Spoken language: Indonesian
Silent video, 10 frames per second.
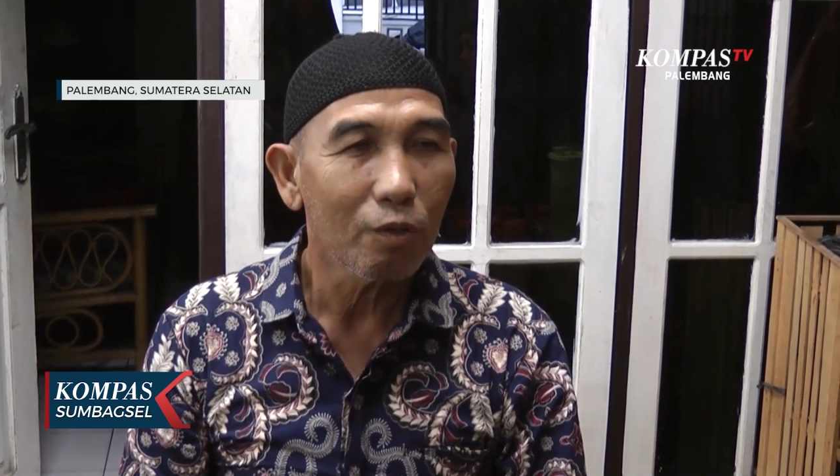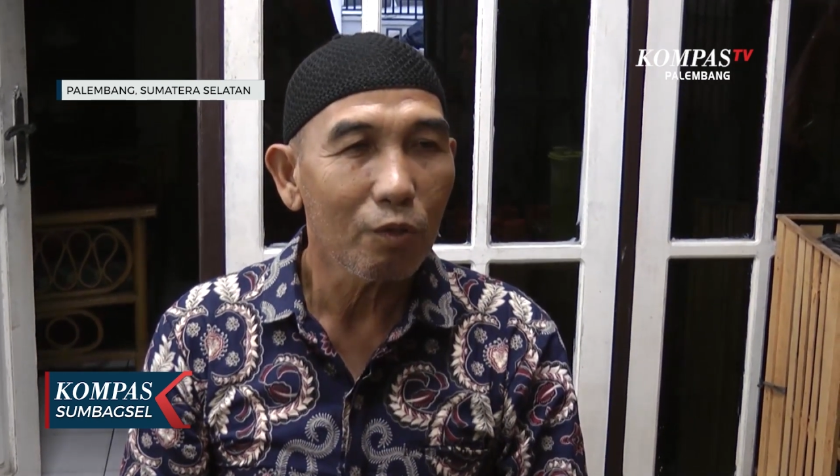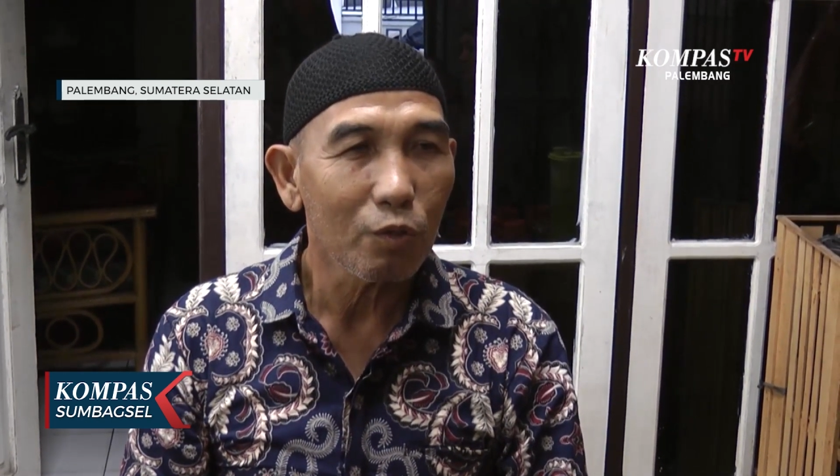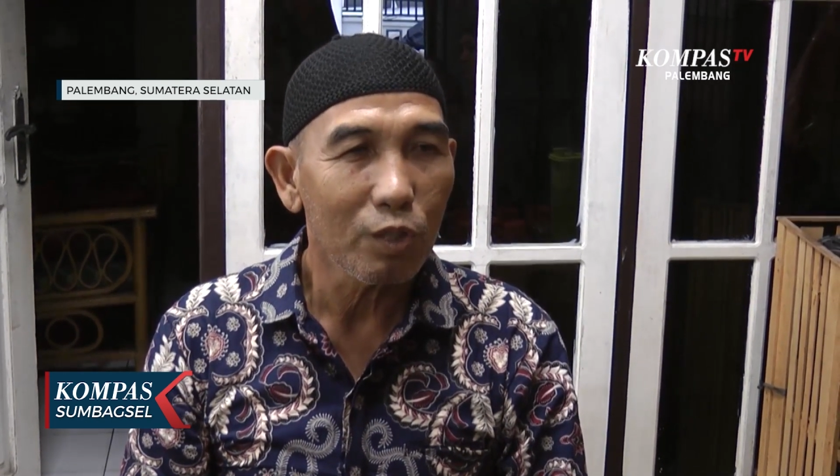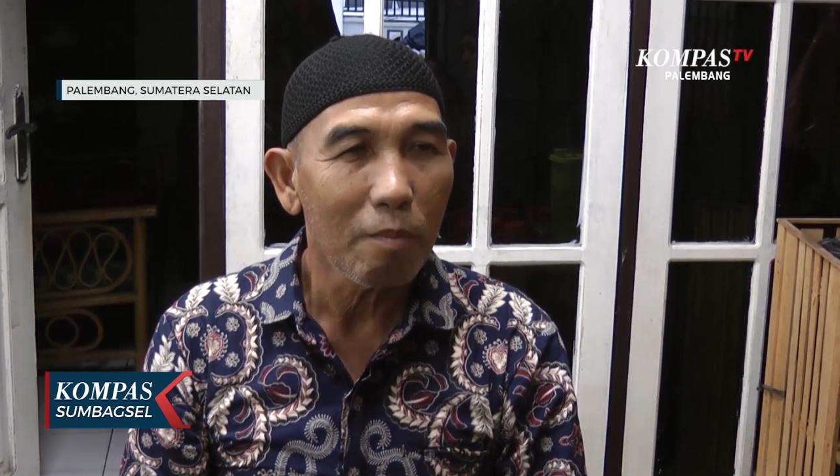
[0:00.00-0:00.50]

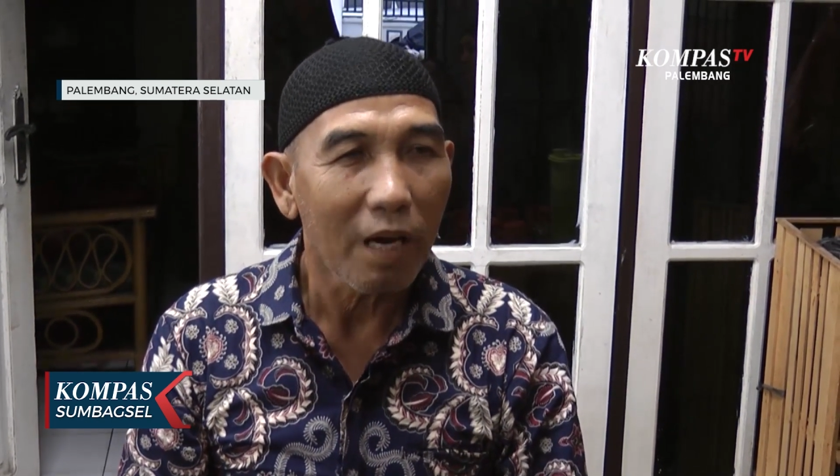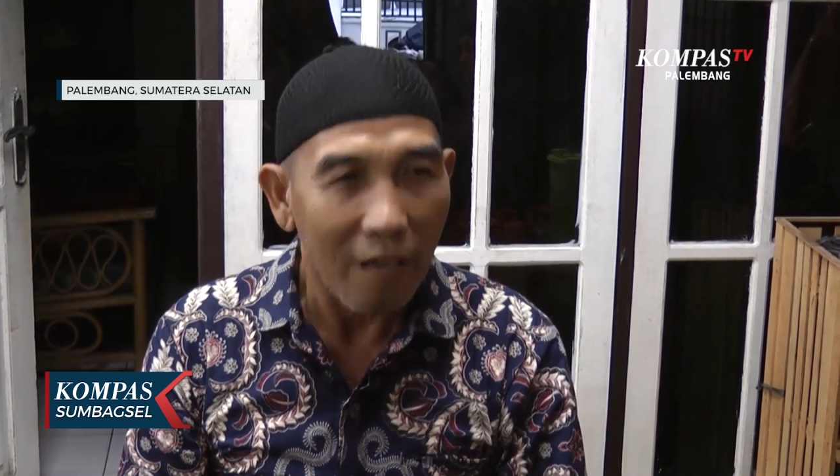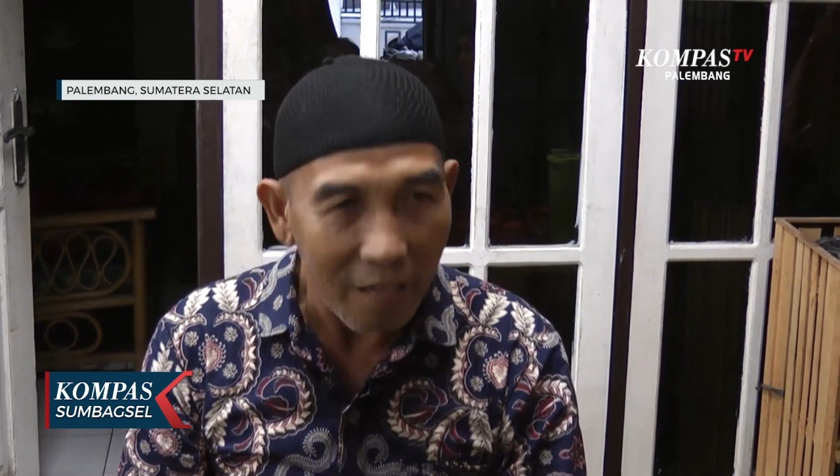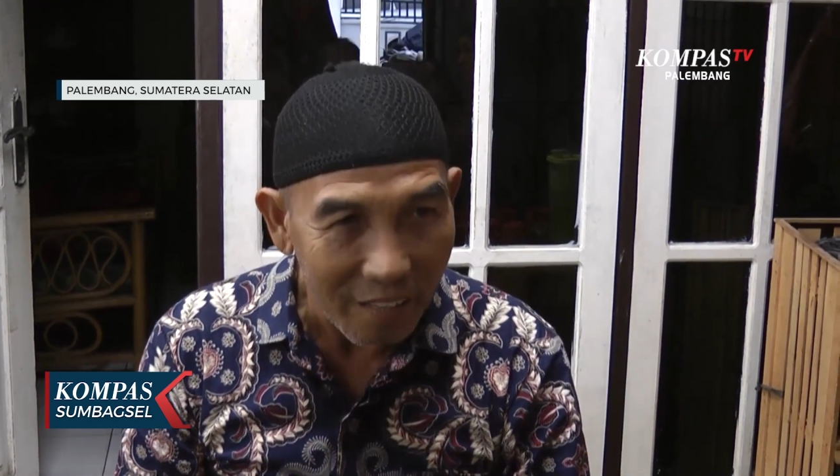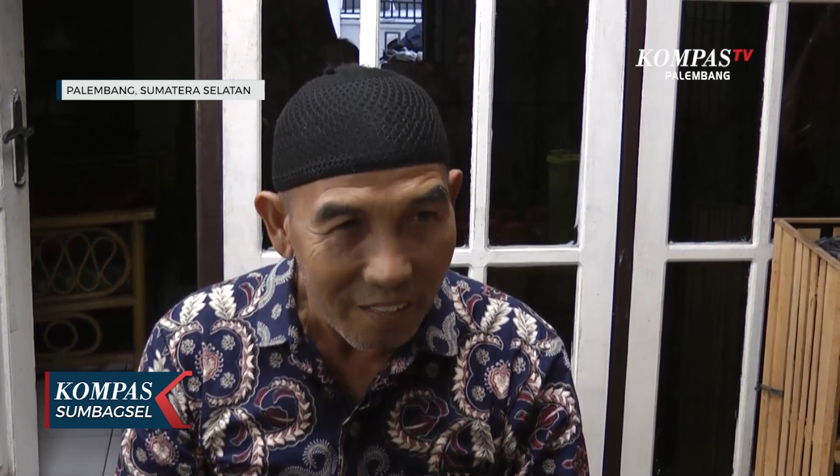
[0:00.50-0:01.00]
roti
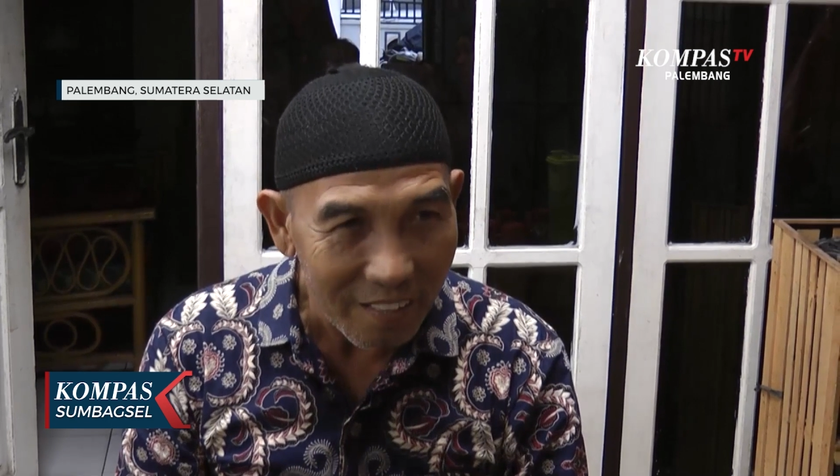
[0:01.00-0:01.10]
bakar